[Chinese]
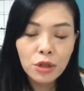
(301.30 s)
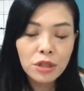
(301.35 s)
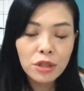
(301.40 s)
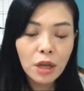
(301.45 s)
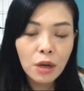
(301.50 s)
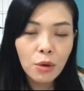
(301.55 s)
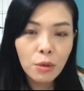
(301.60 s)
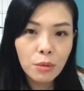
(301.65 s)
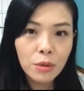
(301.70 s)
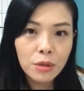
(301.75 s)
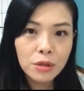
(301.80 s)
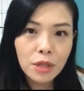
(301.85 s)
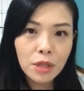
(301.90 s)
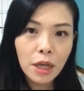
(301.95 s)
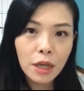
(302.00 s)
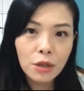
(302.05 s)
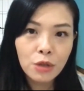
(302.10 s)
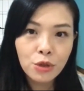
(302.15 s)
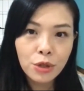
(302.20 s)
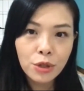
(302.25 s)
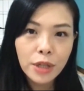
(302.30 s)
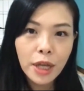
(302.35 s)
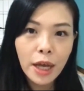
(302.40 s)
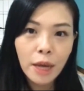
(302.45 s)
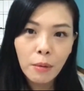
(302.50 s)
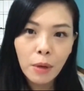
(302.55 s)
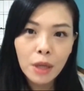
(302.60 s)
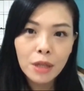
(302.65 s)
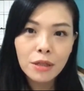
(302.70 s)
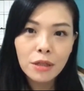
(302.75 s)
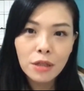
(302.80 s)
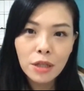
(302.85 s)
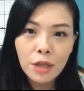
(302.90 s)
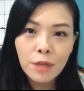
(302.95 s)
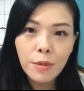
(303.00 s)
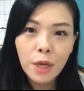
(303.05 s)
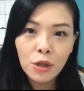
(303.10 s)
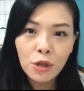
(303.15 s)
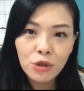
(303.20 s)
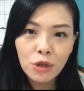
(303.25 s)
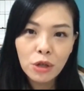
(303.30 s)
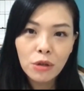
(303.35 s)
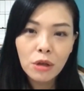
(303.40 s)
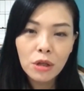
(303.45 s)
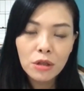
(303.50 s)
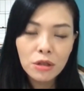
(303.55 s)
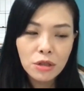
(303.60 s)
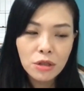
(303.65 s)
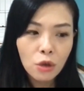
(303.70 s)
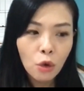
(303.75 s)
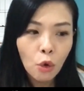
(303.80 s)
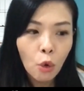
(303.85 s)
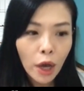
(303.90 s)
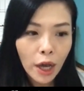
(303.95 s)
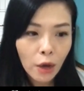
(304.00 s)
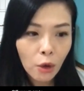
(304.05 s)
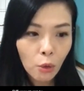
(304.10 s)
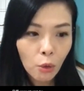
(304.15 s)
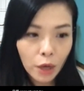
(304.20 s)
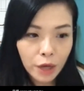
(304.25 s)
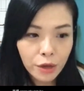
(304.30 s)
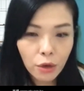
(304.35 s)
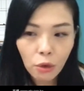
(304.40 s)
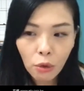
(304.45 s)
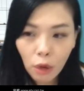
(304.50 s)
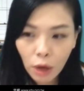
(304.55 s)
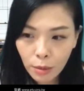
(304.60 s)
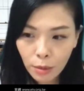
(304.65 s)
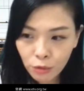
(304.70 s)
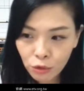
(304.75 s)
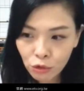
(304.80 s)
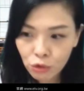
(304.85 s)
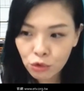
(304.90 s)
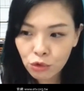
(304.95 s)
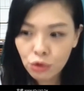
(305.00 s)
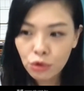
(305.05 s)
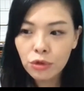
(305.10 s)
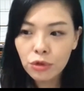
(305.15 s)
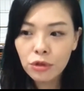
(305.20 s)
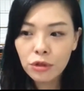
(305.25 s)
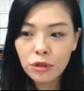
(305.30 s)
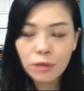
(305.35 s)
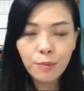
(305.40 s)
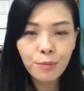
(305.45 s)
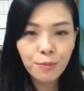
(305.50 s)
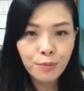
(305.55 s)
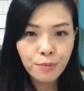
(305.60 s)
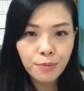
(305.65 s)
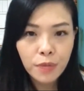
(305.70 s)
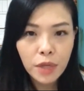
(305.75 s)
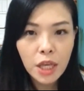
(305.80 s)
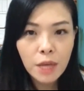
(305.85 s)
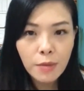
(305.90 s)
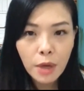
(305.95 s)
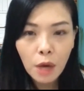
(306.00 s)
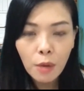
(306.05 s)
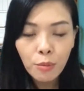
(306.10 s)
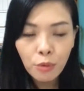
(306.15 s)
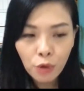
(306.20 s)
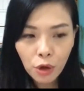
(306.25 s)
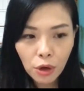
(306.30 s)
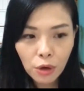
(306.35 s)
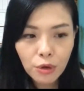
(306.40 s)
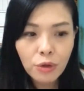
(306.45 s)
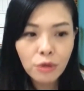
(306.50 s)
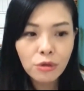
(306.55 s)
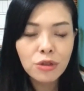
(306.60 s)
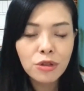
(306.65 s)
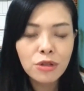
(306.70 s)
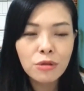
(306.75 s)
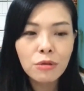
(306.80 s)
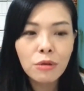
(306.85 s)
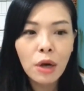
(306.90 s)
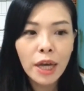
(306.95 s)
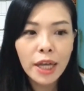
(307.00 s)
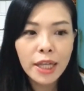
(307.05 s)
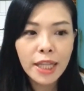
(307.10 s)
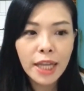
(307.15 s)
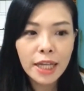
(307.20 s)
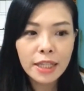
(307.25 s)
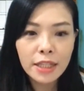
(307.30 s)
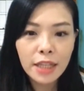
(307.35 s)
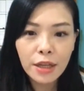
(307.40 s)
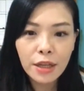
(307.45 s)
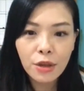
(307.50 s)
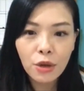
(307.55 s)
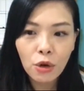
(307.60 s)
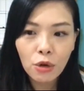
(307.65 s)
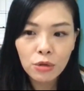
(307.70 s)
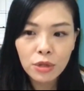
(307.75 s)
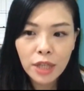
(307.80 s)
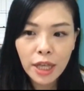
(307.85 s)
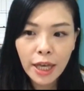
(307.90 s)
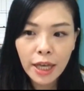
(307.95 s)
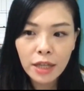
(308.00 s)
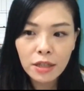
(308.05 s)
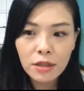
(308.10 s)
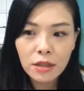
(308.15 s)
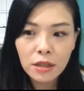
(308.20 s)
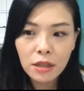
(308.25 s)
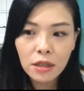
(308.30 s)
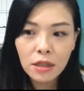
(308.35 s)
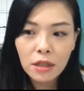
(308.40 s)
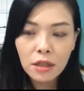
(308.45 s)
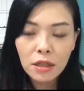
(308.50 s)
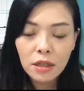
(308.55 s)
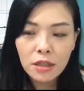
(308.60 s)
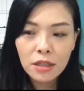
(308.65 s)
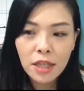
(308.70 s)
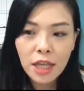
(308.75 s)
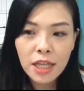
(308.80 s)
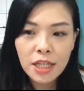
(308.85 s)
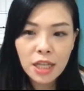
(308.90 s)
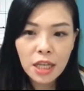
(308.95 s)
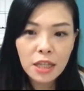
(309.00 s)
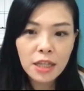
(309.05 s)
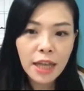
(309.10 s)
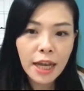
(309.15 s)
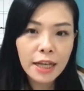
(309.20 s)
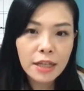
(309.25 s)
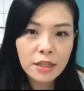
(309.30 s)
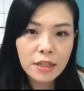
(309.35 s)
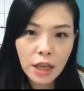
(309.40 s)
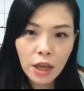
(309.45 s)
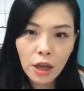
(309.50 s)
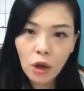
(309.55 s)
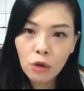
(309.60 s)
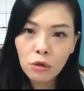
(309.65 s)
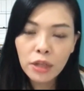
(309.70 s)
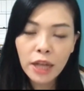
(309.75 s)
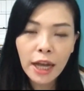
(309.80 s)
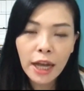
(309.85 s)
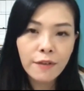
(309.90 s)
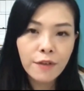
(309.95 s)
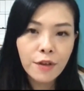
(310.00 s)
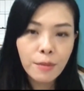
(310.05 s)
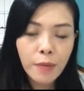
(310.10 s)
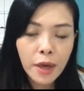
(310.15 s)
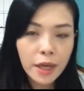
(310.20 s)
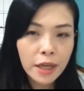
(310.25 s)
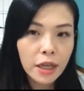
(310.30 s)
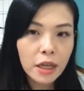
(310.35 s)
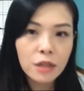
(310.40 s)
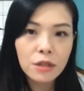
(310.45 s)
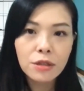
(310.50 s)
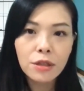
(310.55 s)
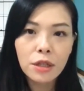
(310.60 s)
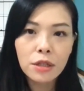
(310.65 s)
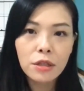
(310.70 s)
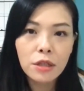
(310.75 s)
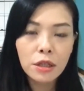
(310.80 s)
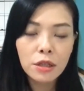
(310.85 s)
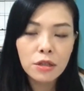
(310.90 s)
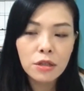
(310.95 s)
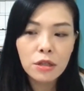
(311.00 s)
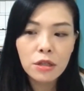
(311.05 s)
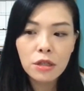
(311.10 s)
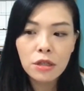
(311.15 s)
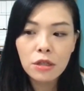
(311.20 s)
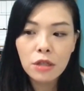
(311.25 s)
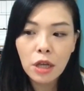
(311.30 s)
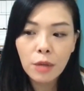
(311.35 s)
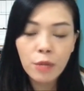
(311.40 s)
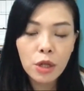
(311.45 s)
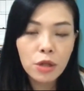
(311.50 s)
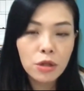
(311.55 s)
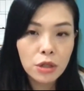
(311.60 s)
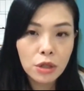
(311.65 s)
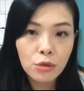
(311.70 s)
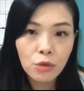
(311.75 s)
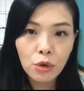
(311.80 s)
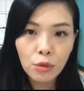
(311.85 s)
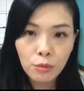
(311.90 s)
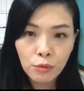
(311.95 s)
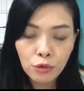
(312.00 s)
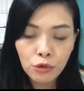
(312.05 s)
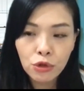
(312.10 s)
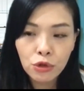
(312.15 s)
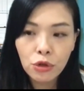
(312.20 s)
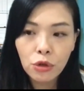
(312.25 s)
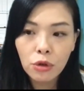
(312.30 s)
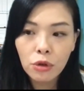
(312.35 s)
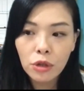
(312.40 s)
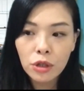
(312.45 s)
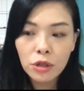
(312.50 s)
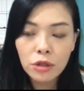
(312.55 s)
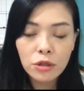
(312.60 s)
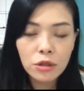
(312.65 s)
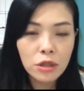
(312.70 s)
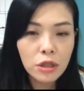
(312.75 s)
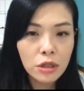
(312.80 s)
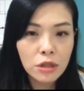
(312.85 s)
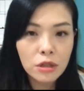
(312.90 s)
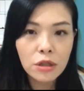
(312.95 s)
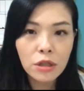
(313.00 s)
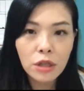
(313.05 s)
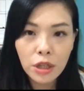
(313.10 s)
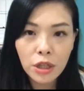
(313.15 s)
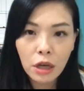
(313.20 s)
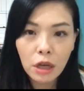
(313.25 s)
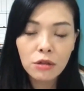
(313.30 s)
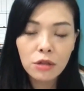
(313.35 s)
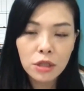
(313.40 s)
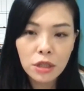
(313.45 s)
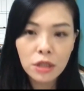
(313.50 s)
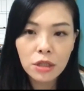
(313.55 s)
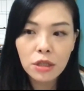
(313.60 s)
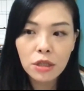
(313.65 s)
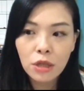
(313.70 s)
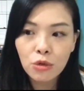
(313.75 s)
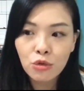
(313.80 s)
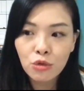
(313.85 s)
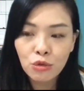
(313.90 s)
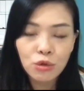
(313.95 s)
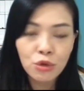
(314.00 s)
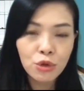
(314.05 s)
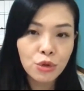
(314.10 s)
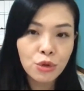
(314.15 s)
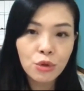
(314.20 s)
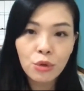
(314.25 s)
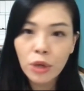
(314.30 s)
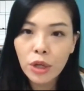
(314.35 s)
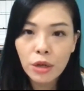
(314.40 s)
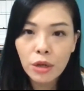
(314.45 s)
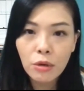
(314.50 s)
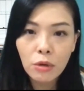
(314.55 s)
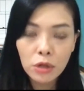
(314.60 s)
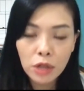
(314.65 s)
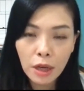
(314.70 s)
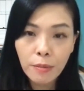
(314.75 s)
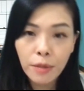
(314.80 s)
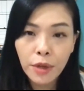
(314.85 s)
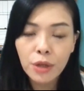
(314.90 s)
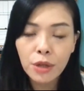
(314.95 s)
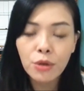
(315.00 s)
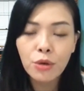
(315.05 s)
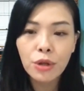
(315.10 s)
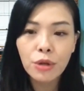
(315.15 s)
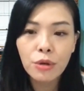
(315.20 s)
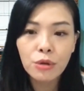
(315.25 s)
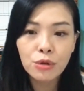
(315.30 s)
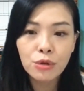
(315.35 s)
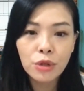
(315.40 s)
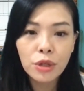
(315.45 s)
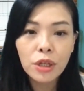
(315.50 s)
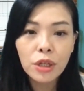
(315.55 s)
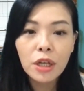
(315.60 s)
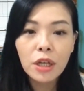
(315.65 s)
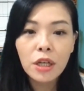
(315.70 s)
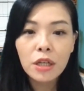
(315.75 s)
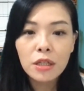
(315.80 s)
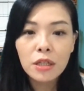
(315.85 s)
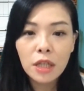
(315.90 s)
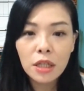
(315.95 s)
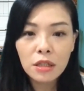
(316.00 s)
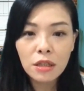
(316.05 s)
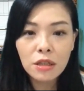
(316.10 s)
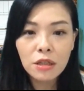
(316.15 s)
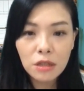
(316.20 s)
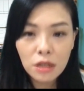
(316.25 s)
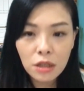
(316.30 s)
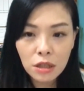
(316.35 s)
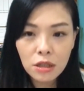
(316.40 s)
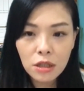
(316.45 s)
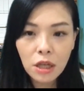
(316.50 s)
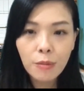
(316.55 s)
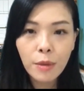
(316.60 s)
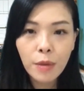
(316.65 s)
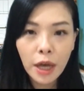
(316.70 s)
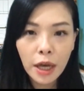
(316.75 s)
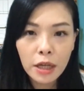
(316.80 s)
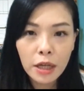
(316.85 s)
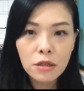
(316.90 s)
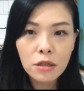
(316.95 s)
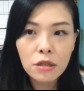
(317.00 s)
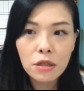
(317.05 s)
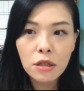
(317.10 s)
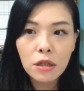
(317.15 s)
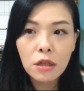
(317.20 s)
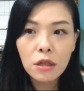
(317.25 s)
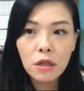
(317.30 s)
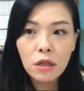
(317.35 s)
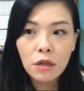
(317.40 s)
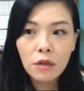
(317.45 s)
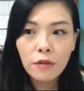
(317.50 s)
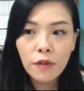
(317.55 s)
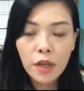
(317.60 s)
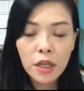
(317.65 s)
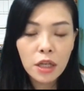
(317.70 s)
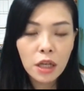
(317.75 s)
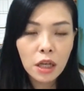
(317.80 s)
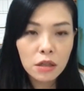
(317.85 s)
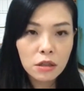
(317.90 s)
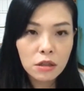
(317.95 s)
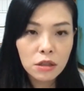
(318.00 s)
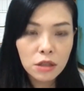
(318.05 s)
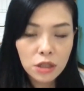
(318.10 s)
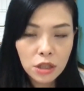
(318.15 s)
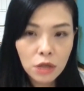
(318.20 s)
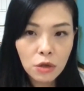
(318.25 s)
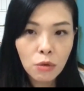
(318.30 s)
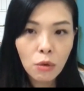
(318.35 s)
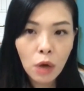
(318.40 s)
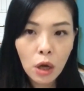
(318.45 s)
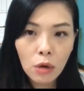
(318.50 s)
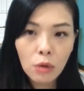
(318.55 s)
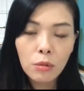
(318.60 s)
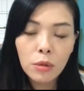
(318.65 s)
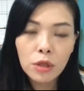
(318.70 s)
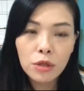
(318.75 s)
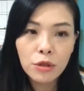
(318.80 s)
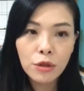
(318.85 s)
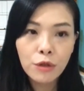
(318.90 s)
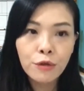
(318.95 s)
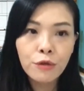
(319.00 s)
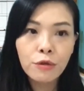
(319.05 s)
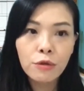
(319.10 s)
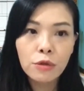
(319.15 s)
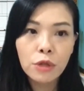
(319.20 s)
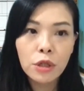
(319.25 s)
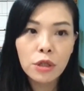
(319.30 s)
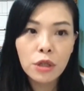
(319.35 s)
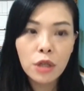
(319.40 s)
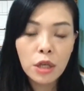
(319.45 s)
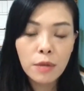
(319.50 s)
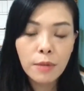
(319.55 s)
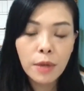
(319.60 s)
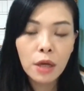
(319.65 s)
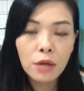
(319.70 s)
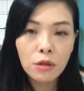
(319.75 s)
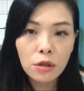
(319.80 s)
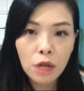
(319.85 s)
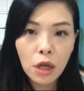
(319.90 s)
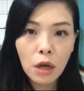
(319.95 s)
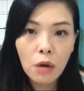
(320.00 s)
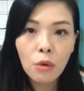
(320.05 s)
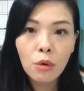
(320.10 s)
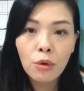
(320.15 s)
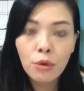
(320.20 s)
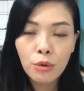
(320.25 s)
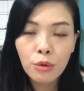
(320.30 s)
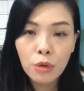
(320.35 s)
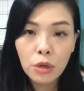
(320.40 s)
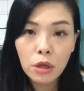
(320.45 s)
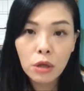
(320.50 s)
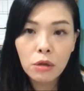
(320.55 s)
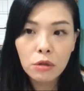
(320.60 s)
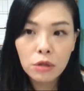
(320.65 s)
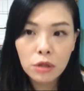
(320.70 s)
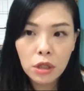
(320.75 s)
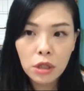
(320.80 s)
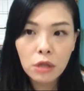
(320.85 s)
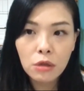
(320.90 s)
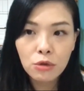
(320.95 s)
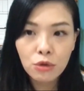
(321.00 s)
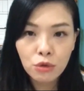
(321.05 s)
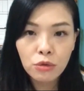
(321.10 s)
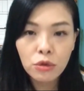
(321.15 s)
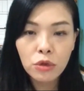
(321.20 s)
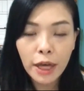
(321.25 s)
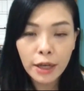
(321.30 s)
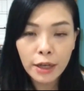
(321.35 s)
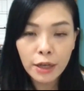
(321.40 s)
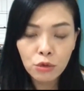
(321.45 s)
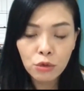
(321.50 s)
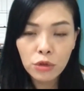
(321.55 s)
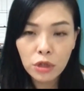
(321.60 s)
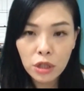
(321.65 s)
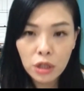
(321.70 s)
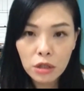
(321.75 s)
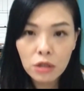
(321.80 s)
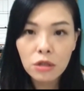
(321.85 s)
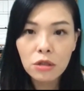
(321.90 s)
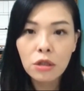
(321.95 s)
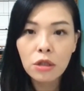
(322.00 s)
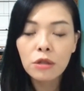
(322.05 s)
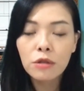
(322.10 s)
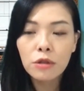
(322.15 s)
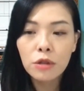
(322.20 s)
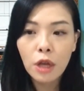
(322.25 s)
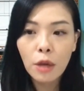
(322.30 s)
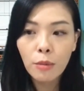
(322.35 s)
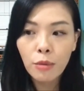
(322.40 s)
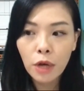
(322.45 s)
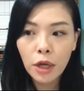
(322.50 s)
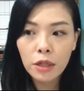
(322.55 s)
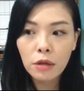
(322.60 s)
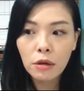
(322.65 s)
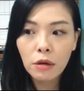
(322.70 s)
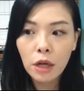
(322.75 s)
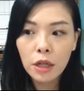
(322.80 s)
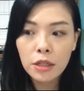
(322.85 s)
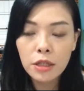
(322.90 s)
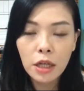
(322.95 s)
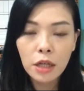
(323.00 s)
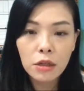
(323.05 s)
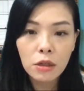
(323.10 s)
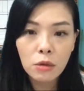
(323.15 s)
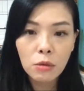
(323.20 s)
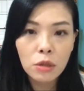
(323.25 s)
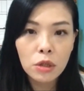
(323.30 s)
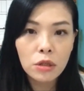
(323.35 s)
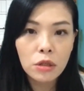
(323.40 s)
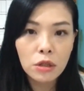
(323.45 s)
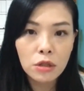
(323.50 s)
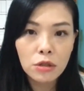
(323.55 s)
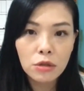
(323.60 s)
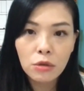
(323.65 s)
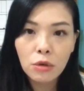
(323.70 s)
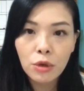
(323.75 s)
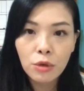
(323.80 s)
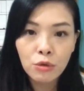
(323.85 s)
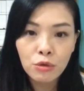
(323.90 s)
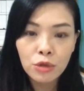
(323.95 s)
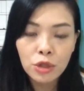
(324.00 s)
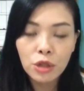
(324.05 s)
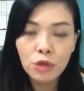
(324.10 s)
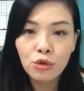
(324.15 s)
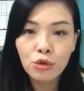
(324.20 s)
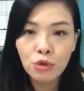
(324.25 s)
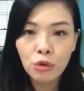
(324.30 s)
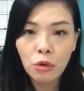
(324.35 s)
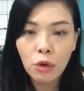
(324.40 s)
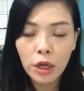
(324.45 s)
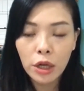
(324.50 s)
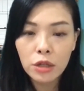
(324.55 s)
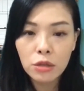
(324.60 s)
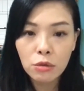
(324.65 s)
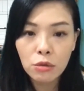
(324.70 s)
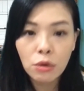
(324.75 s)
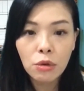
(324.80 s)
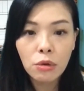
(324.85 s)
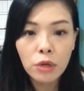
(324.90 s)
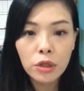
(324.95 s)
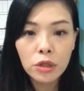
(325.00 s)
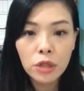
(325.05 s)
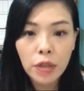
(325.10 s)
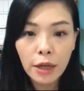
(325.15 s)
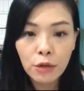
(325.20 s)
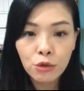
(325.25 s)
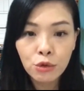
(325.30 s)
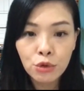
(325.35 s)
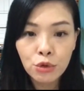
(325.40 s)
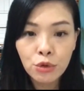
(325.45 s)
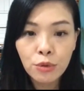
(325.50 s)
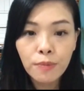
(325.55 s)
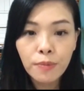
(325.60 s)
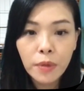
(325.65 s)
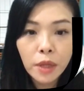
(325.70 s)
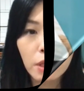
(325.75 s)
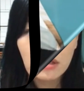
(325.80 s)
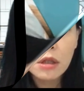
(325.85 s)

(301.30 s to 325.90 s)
觉上，我们在全台湾的疫苗状况是患寡又患不均，就是疫苗不够用之外，大家又在这个谁先打谁后打、分配给谁这件事情上面争论不休，而甚至也挑起一些族群对立或南北对立。我觉得在这件事情上面，还是非常的希望我们政府的疫苗的到货率能够迅速的来做提升，那不然的话，这样的问题只会无限循环，一直轮回下去。